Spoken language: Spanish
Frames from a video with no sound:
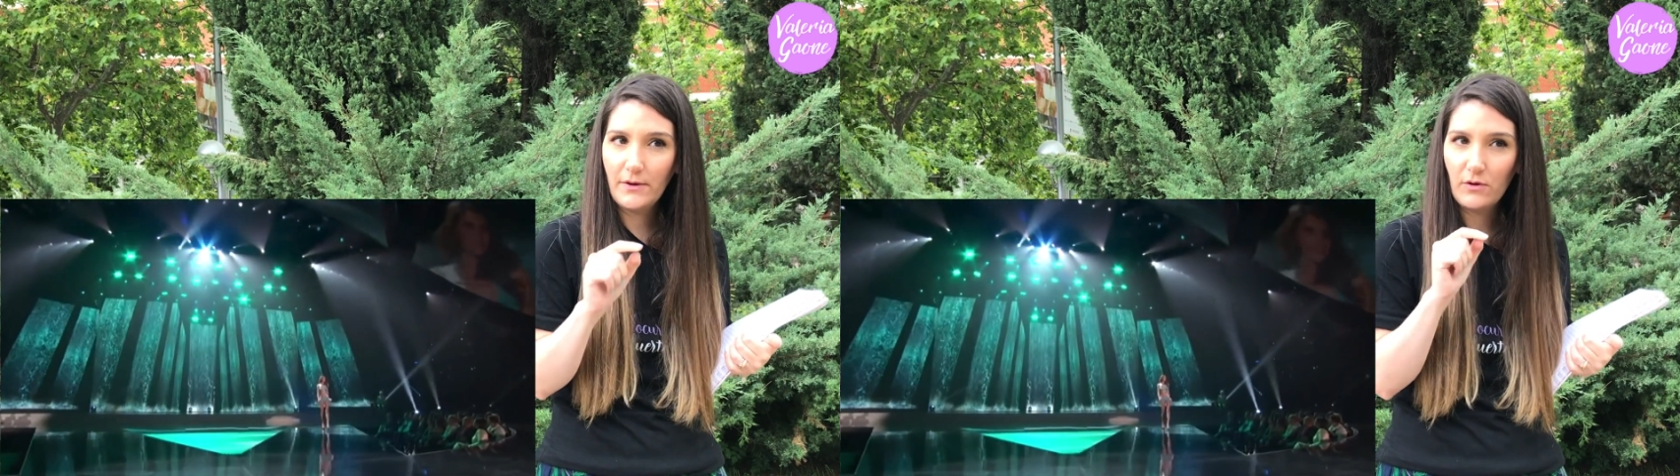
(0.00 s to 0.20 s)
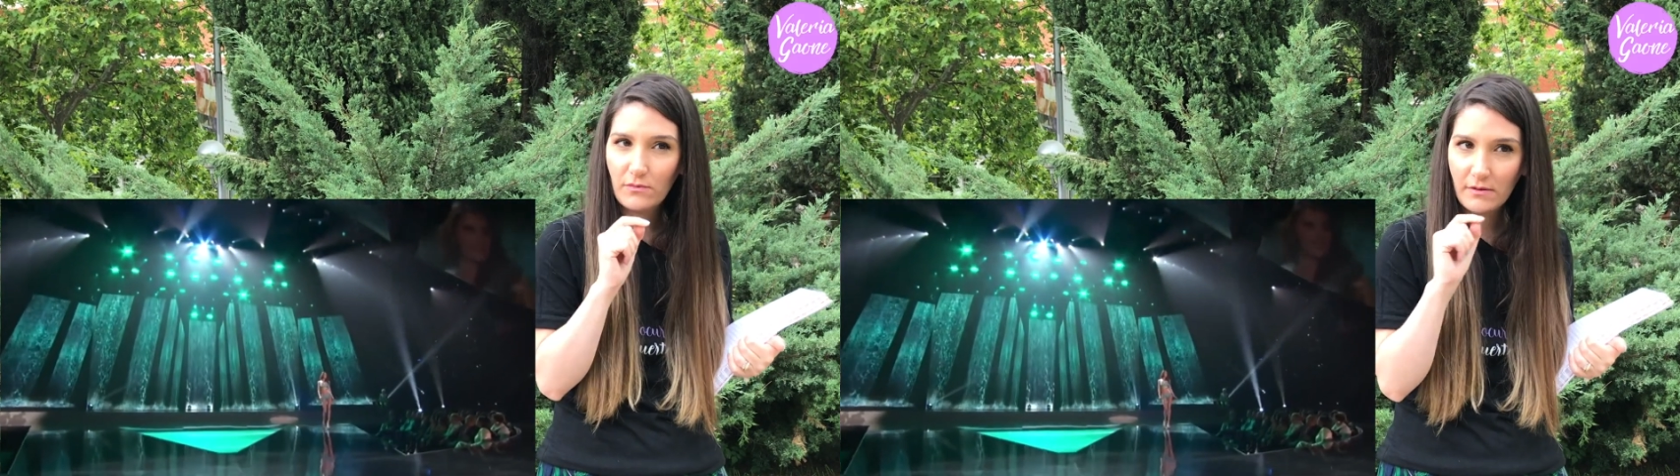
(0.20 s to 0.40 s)

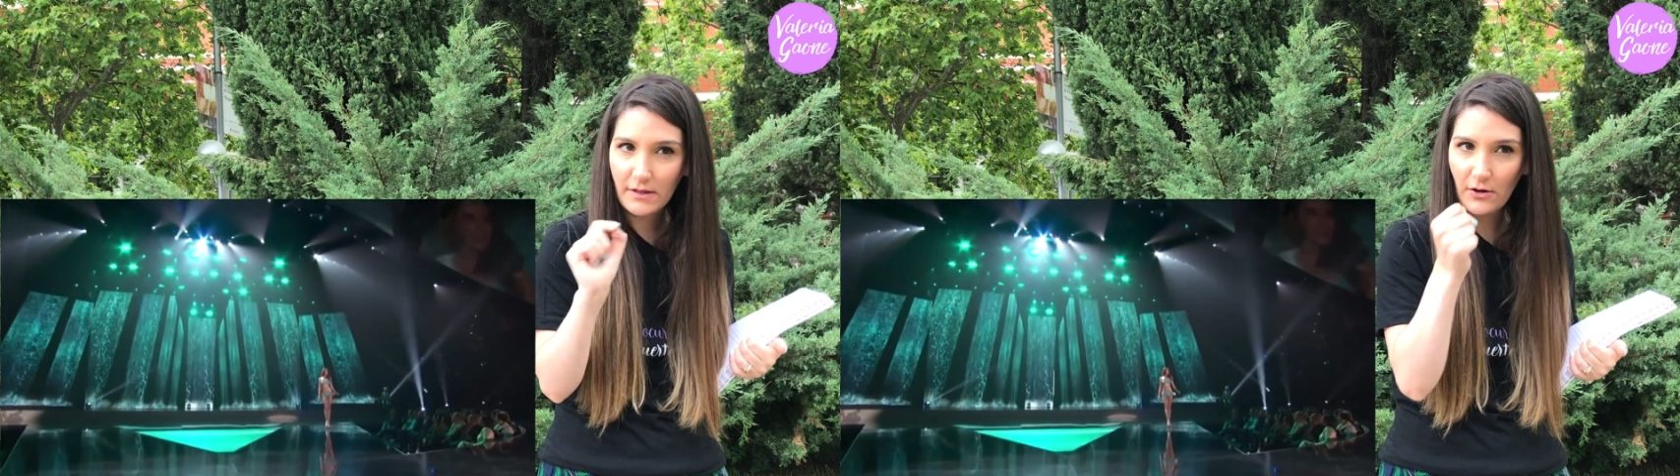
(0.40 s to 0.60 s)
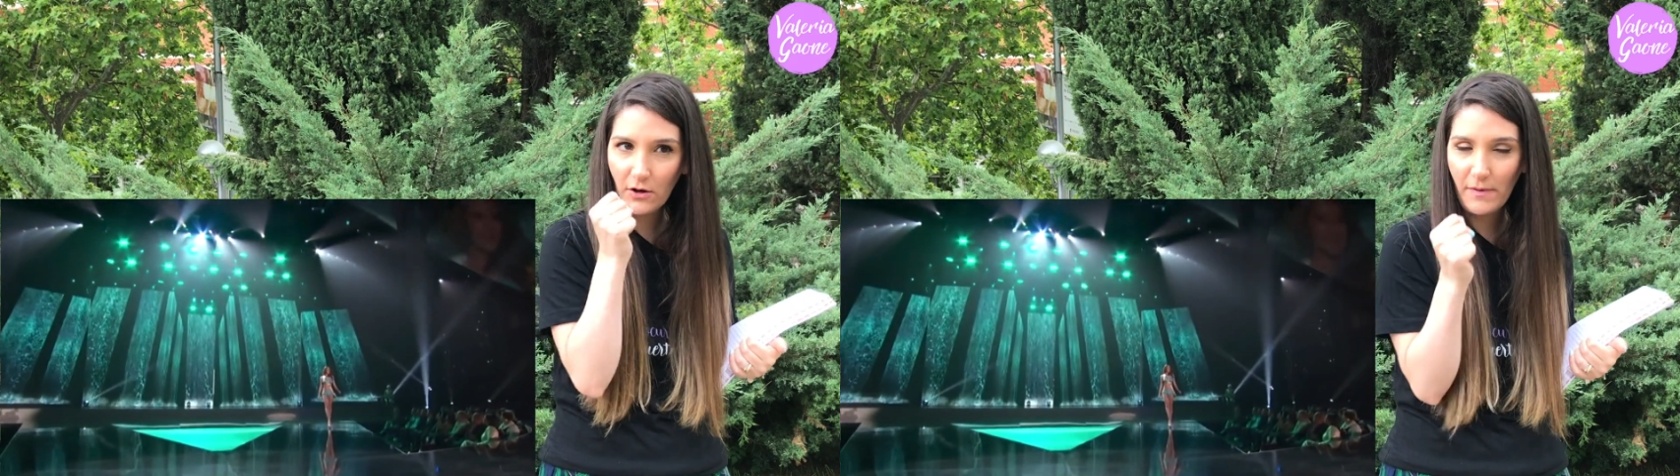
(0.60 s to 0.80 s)
pero
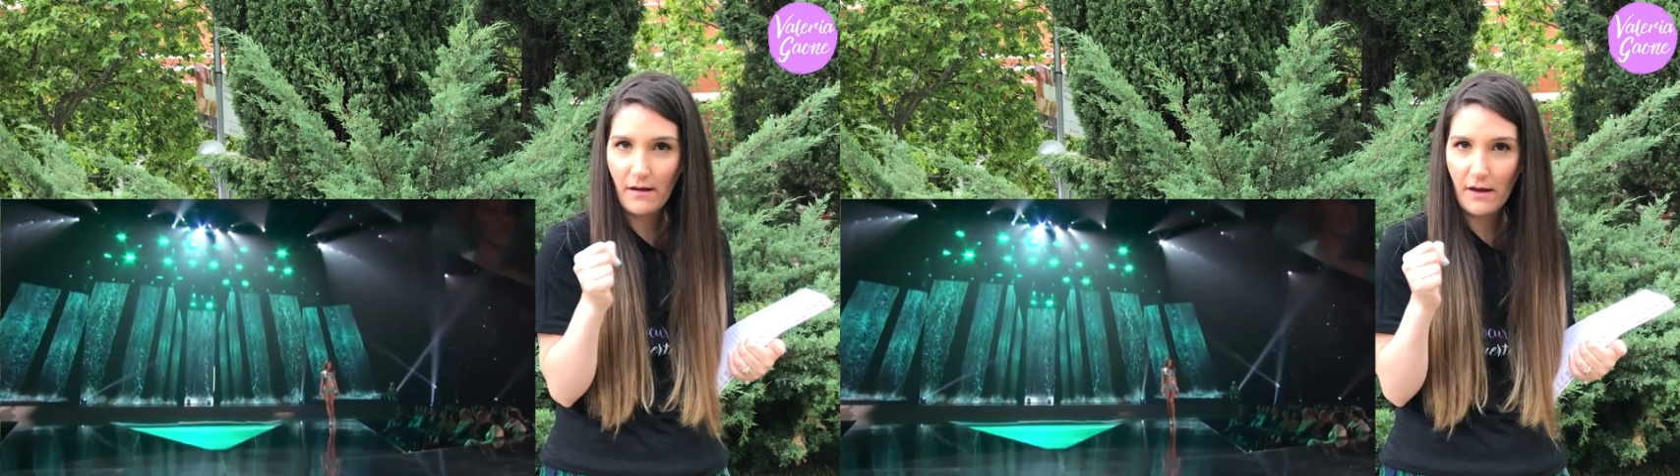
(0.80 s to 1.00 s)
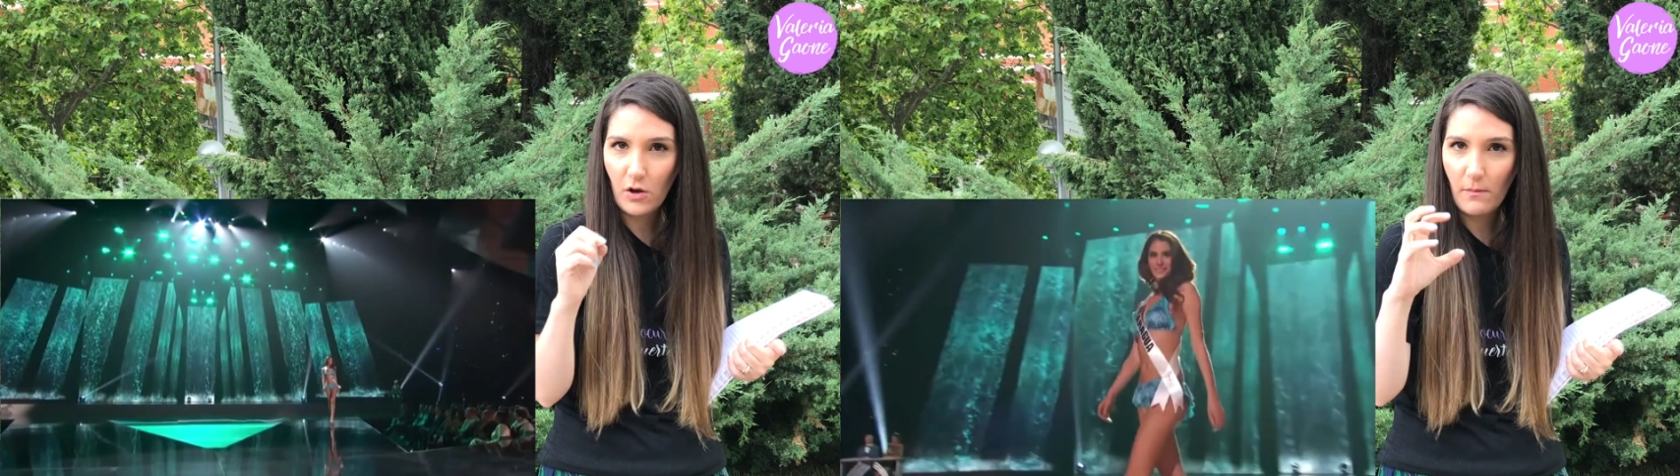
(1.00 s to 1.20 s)
quiero que me
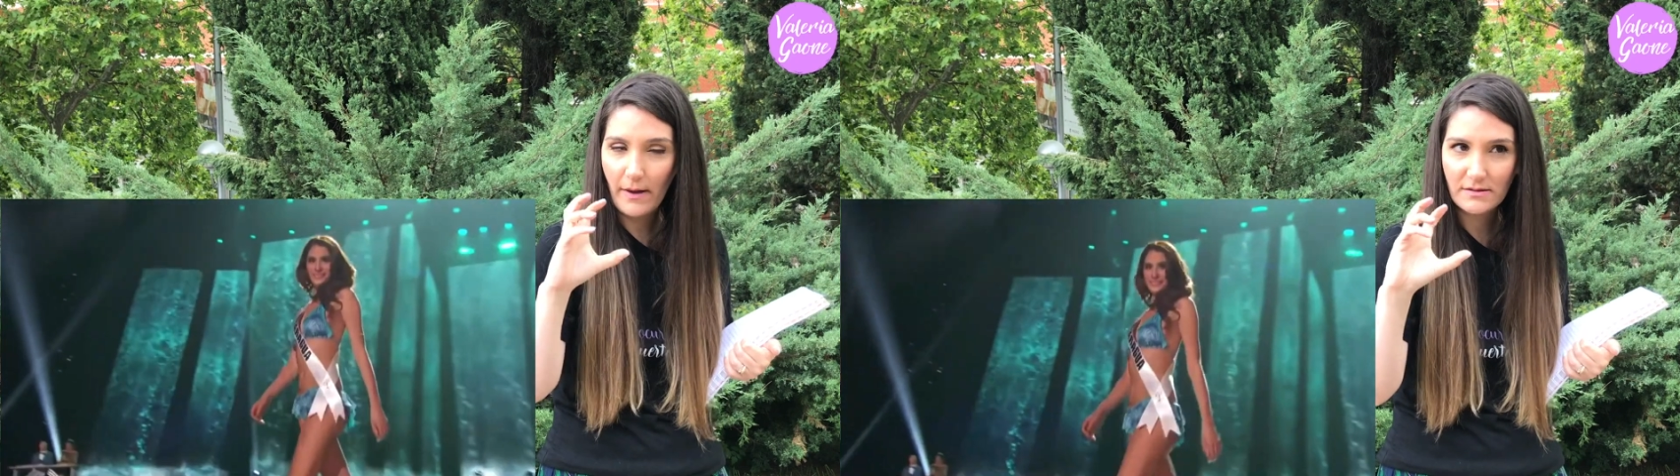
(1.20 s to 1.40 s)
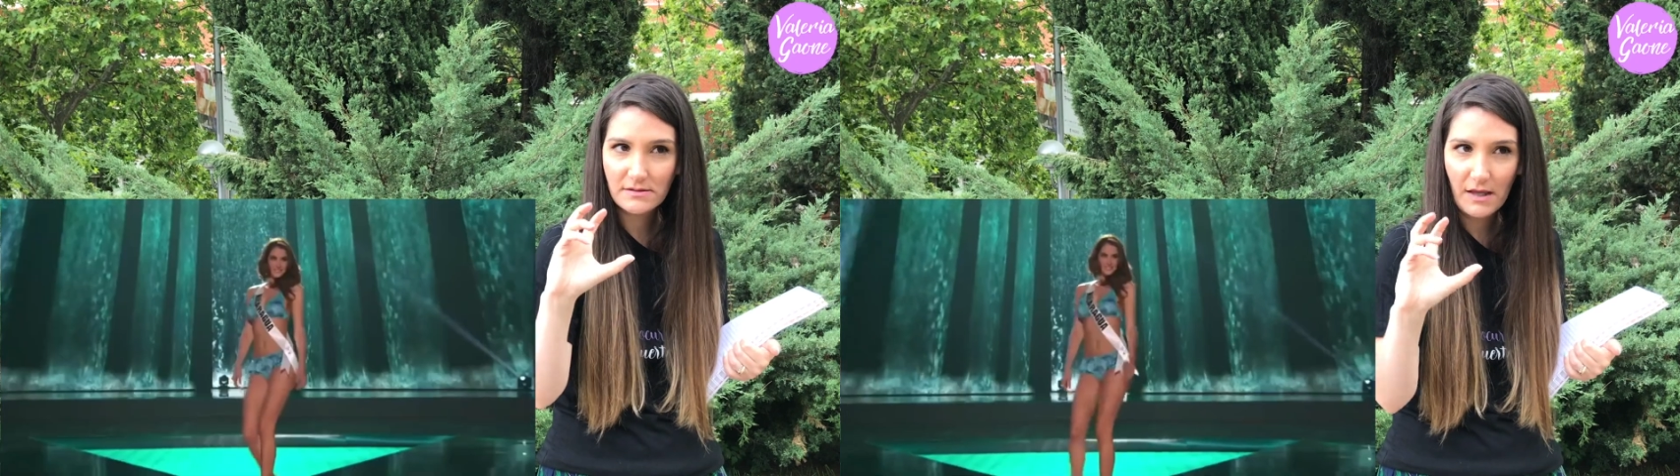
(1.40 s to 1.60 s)
dejes algo más,